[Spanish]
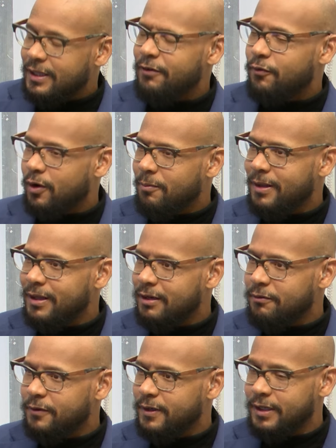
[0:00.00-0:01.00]
forma de
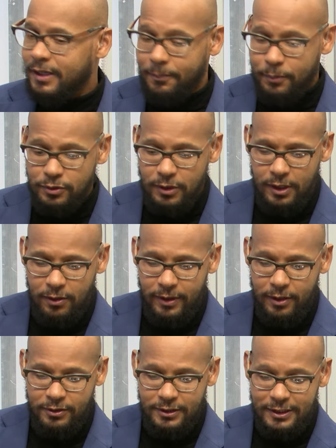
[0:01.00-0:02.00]
delfín y puso
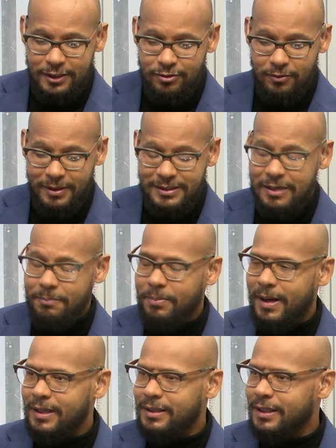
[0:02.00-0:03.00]
récord. No sé si eso va a ser
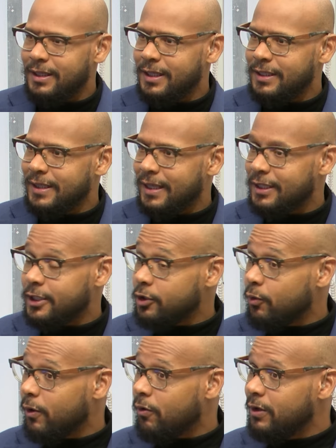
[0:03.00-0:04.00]
parte de, esta, de
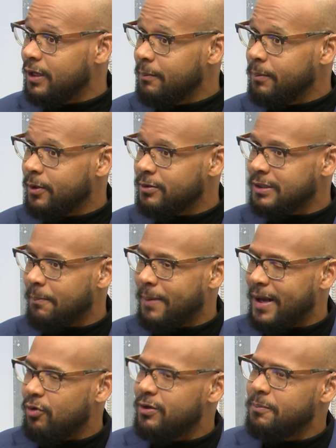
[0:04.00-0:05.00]
estos Juegos Olímpicos, esas
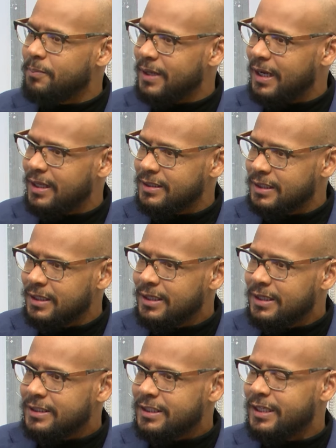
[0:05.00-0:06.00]
Paralimpiadas,
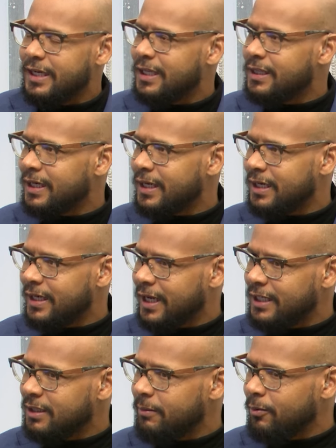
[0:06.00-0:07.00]
si entran en,
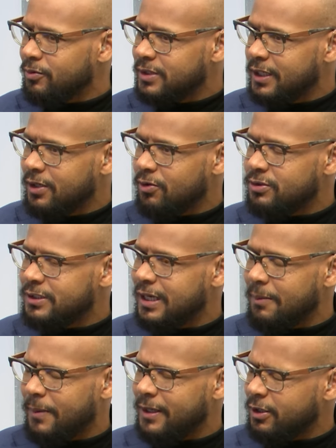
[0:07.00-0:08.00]
este mismo ciclo o si
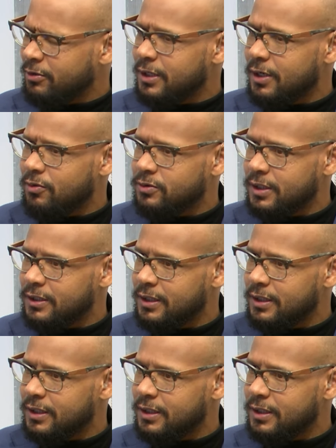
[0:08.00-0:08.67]
era parte de otra cosa.